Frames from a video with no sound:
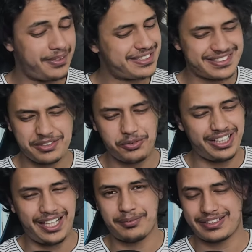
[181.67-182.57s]
بس
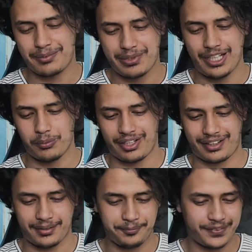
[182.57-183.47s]
ولا حد بيهتم
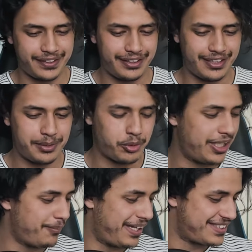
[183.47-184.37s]
بهالورقه
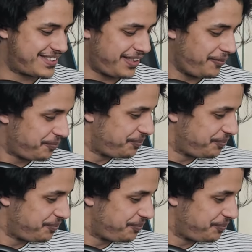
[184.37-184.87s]
المهم هسه